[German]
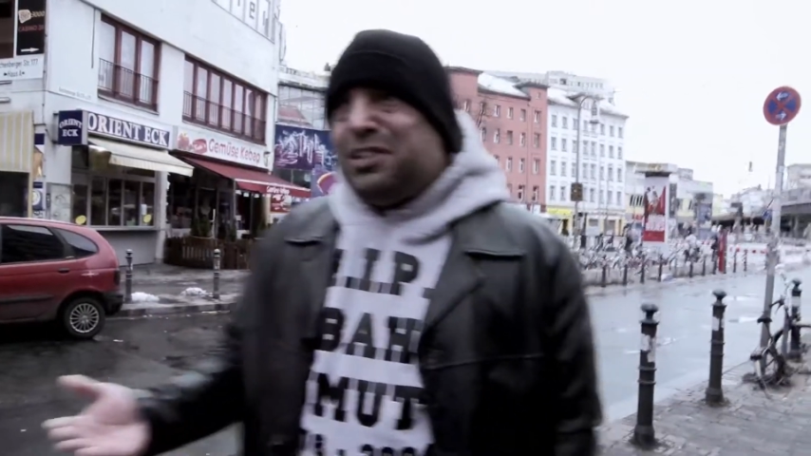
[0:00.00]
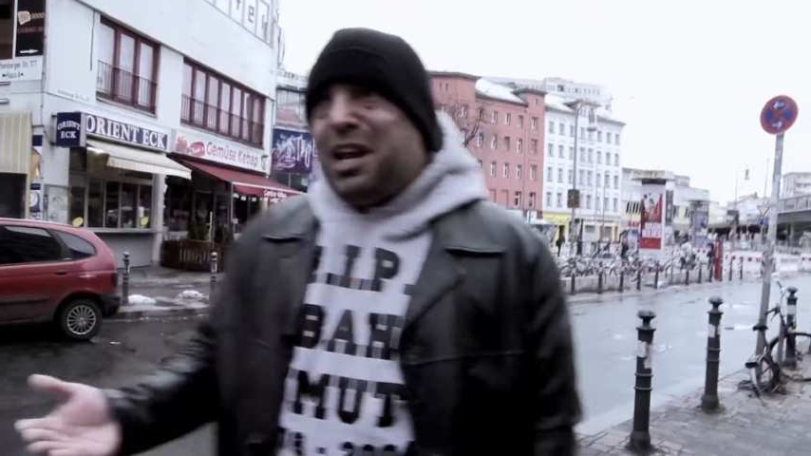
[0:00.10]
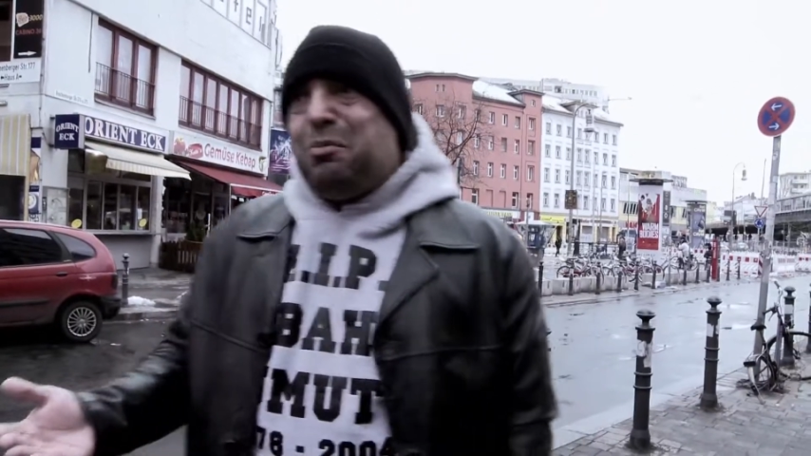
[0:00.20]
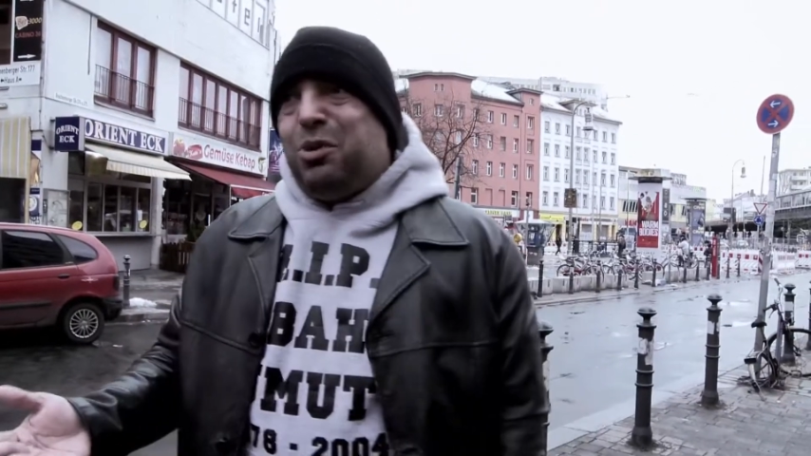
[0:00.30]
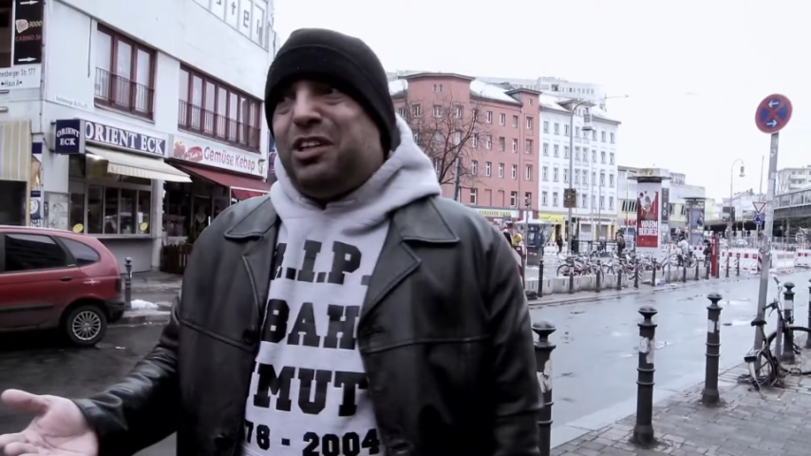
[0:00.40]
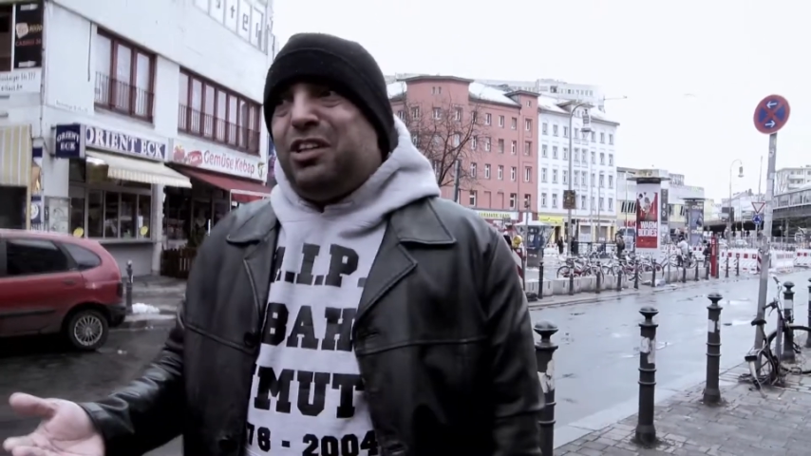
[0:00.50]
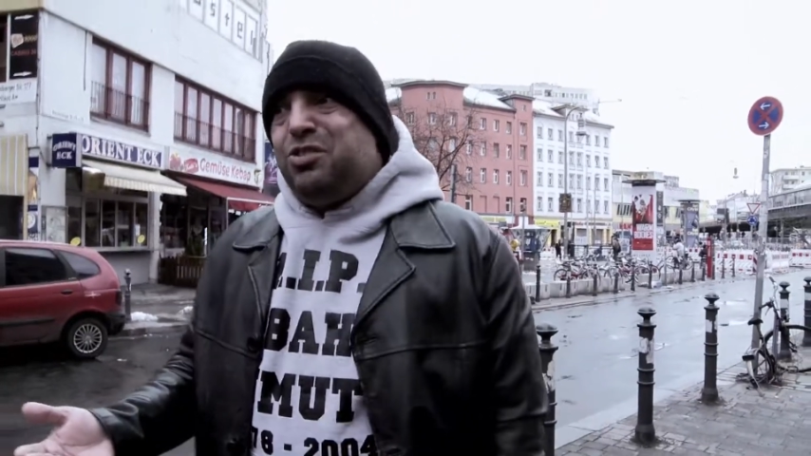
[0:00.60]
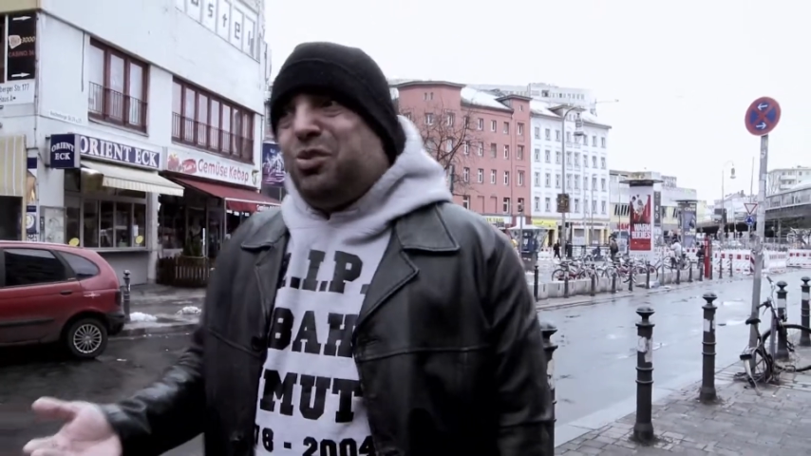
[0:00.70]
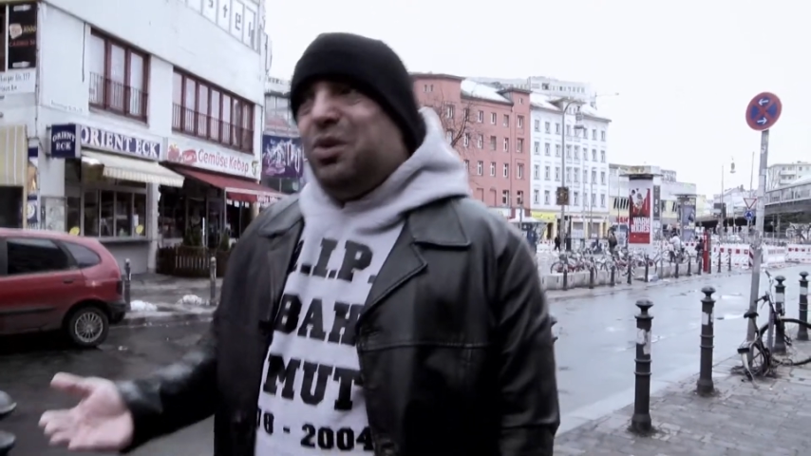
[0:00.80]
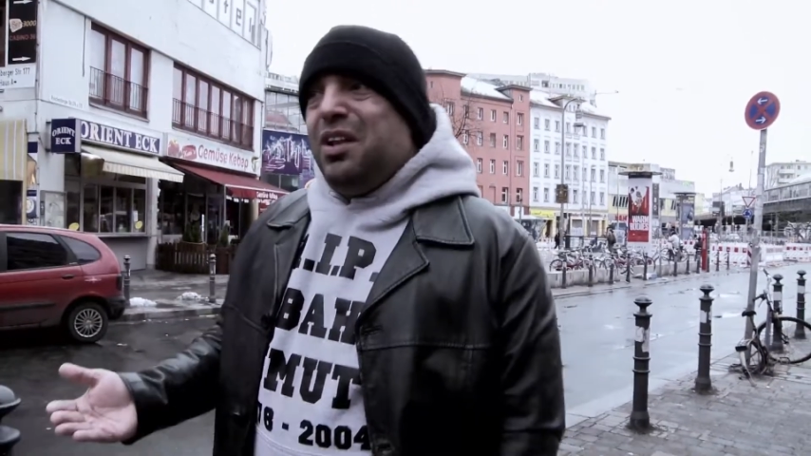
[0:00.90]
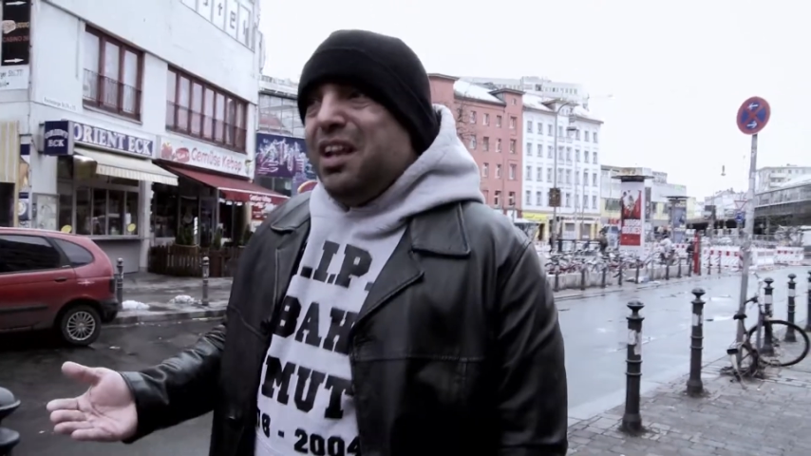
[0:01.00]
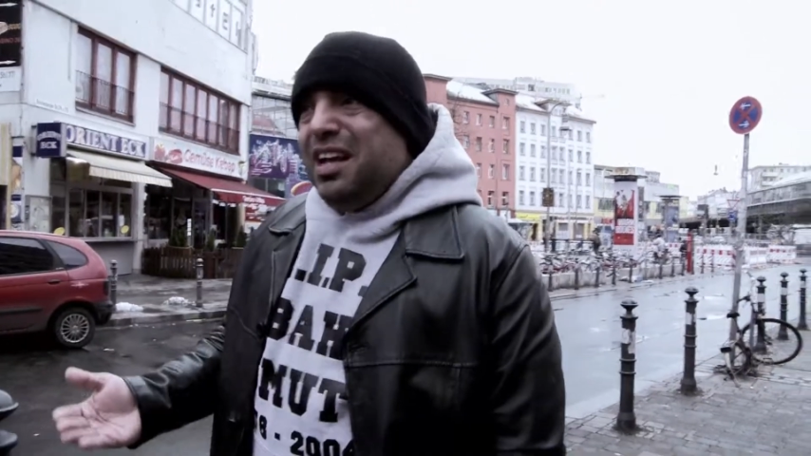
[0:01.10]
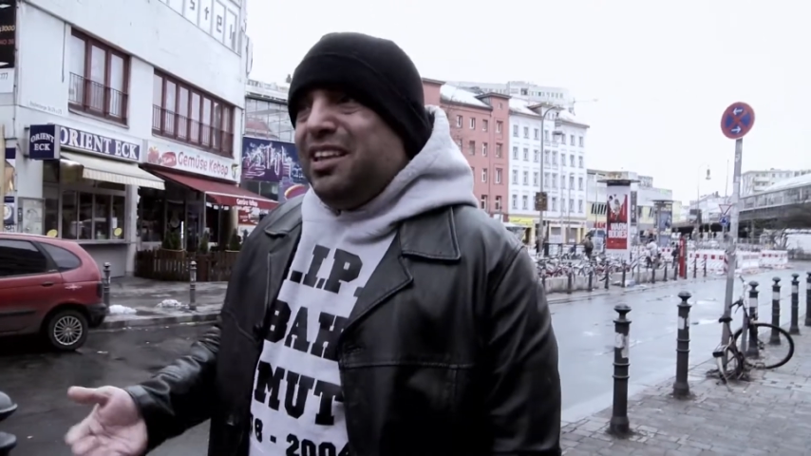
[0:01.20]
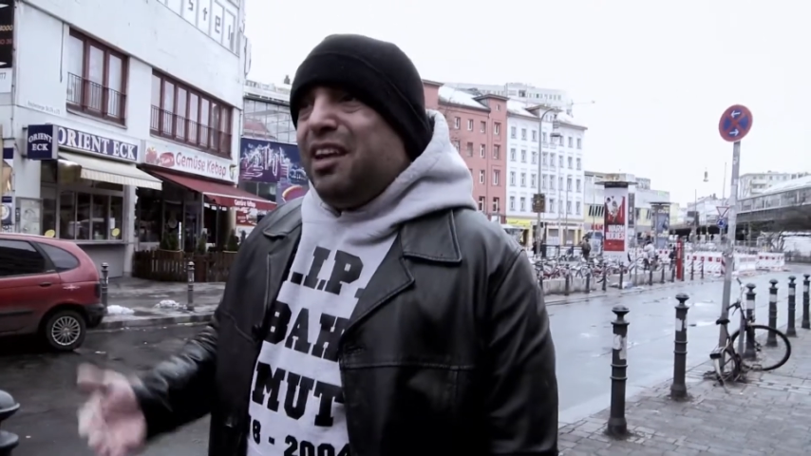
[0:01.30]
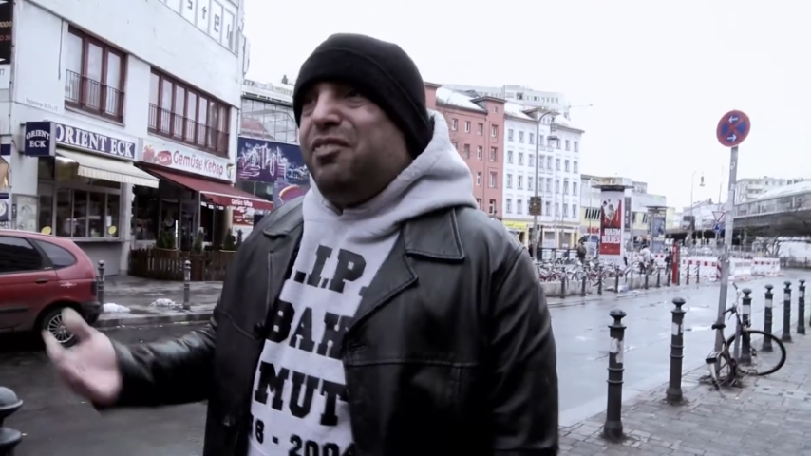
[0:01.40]
drei Monate ist so,
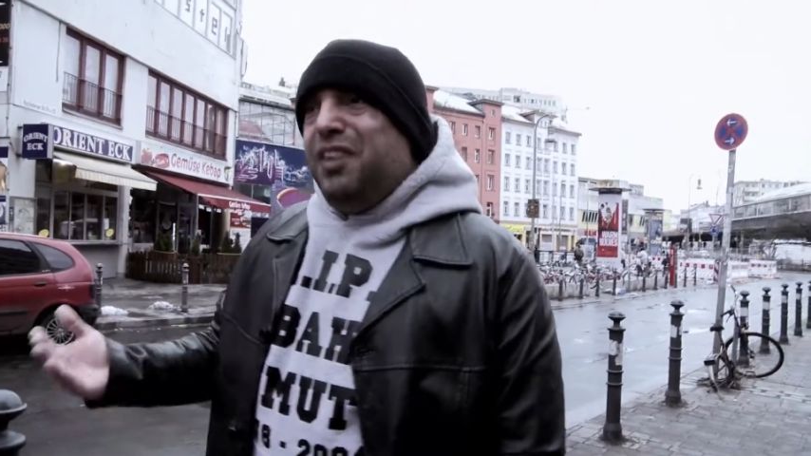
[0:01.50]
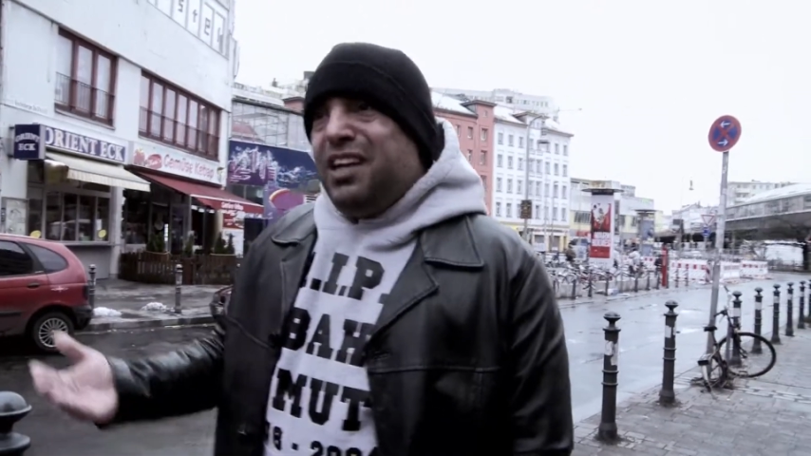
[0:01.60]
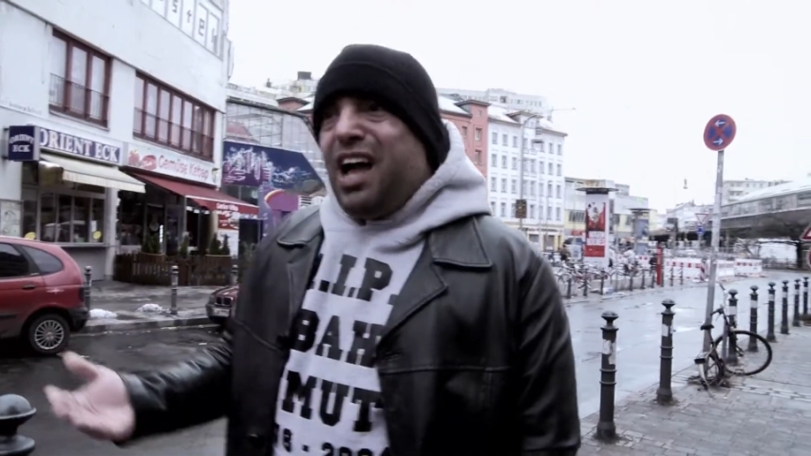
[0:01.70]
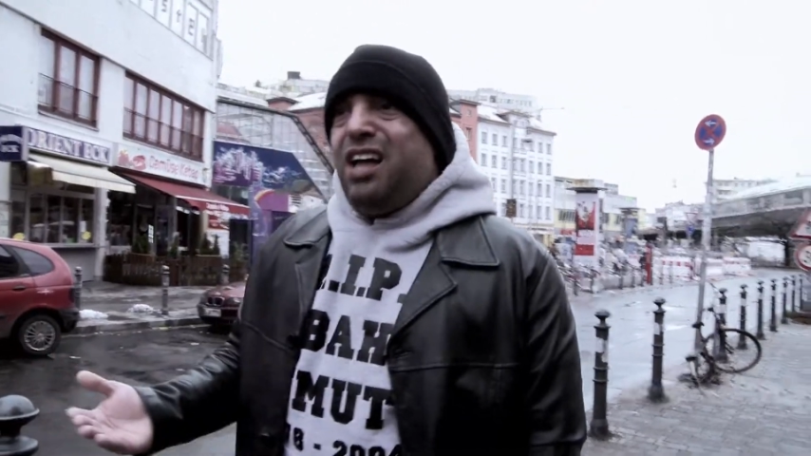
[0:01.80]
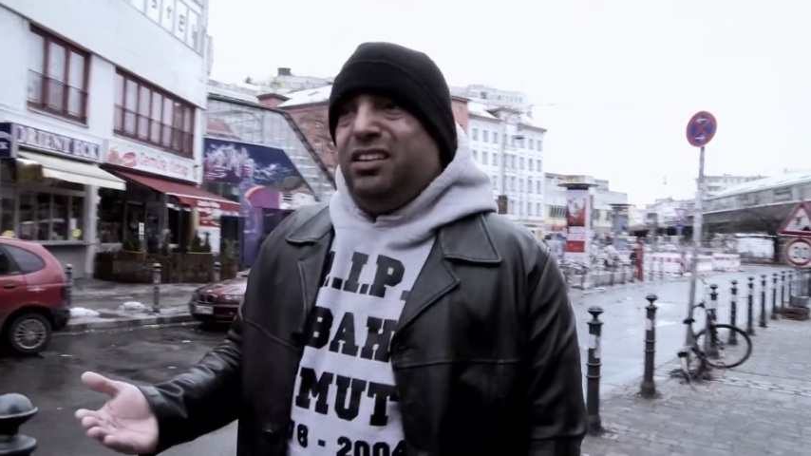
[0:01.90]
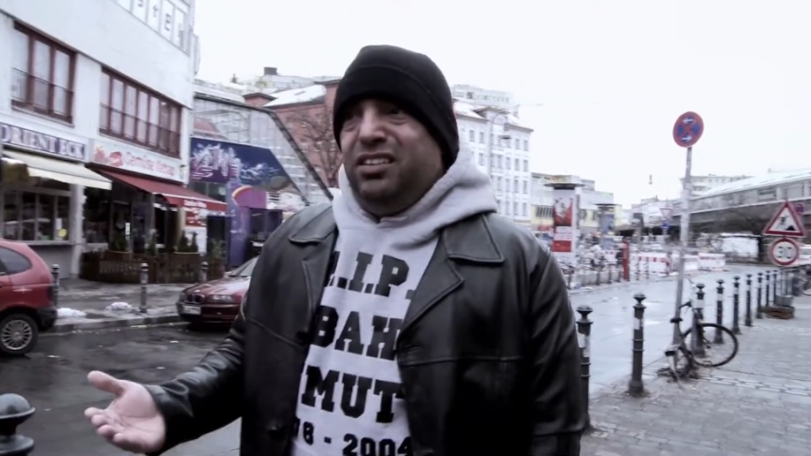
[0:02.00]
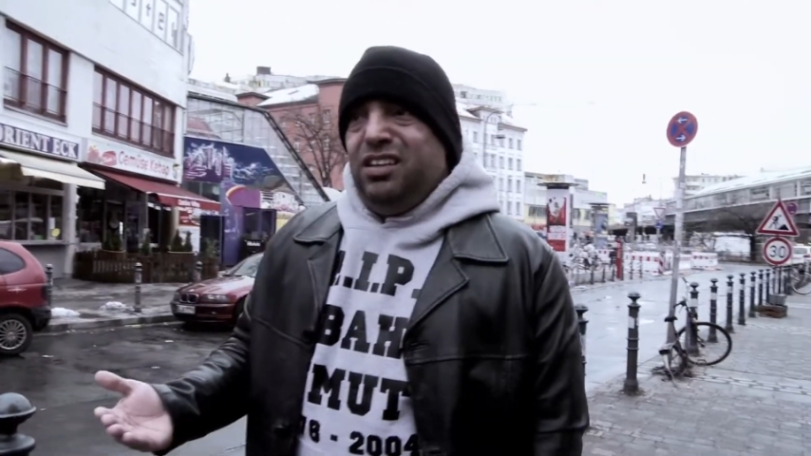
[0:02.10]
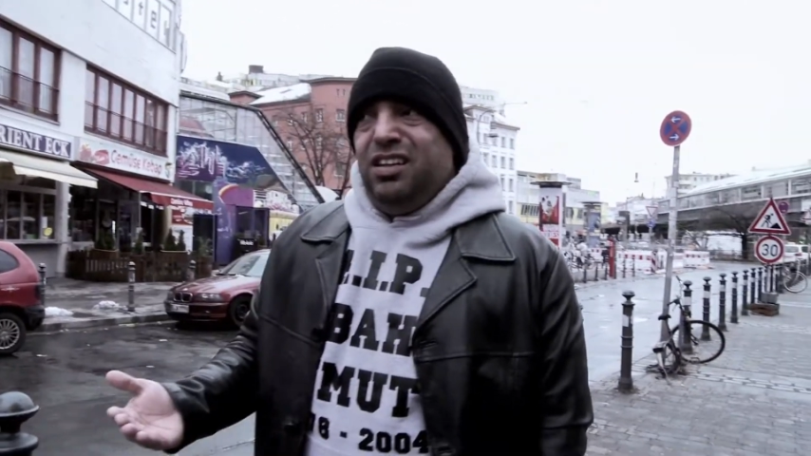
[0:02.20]
nach vier Jahren,